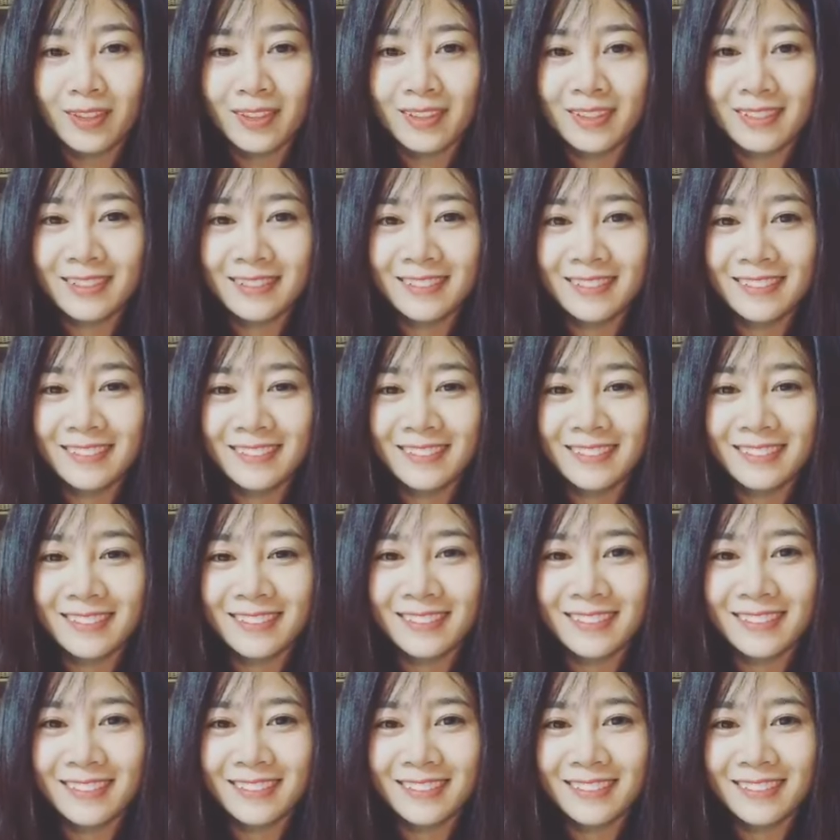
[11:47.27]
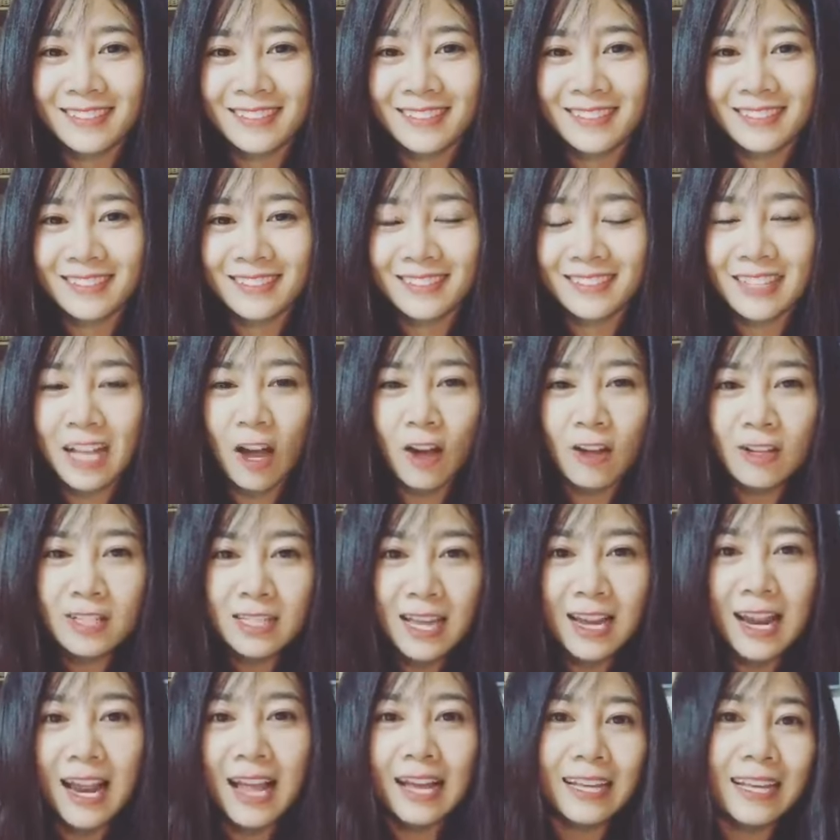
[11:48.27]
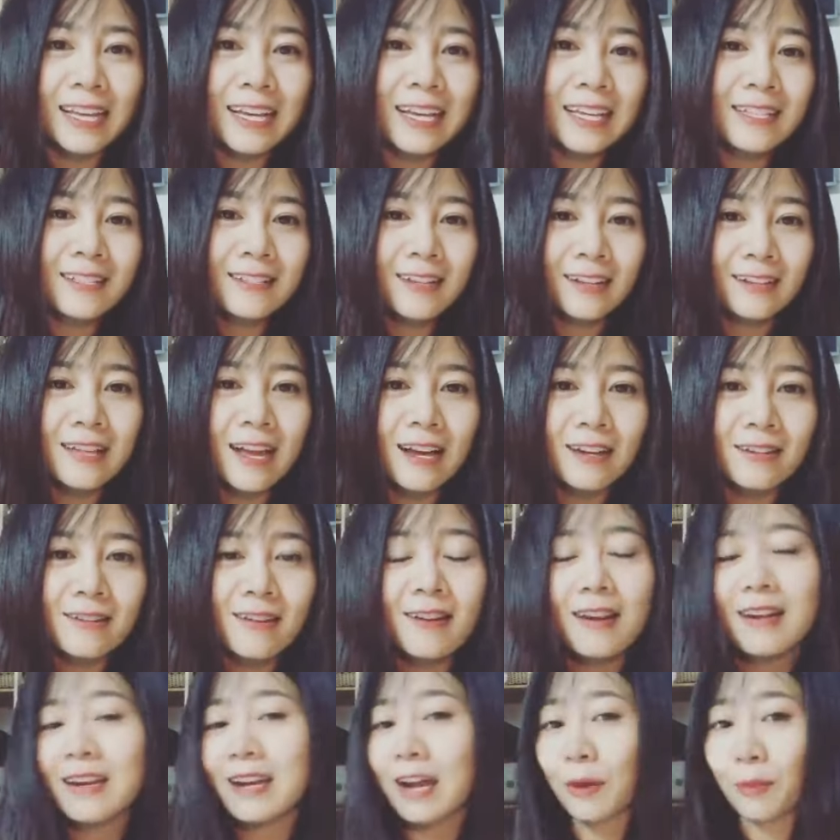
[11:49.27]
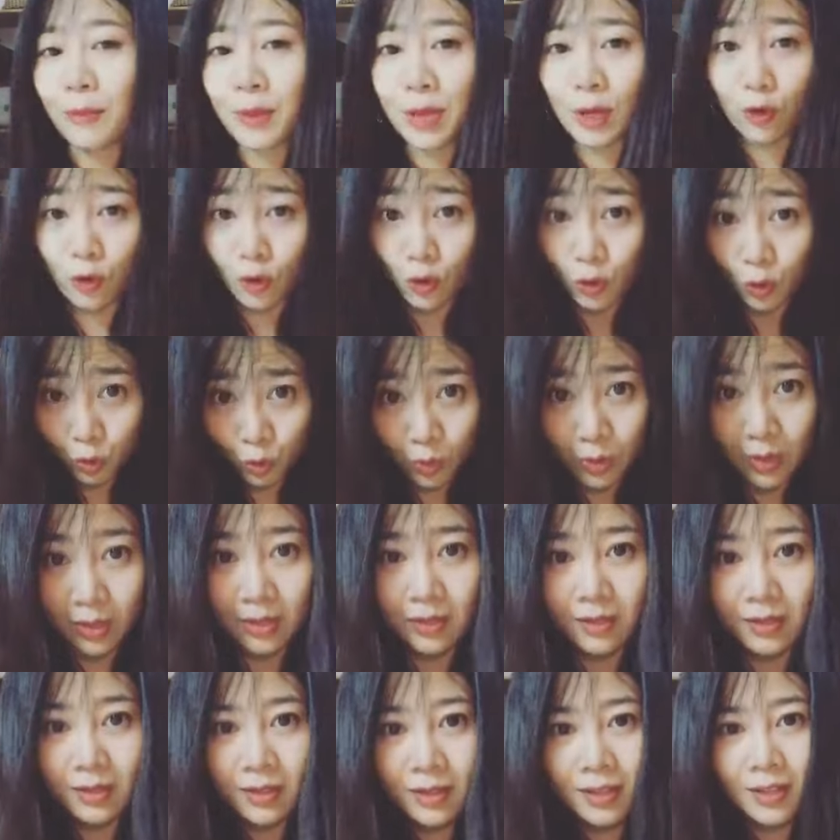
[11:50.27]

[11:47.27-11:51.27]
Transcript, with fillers: um, đó sẽ là cái cách dẫn dắt rất là đặc biệt của câu chuyện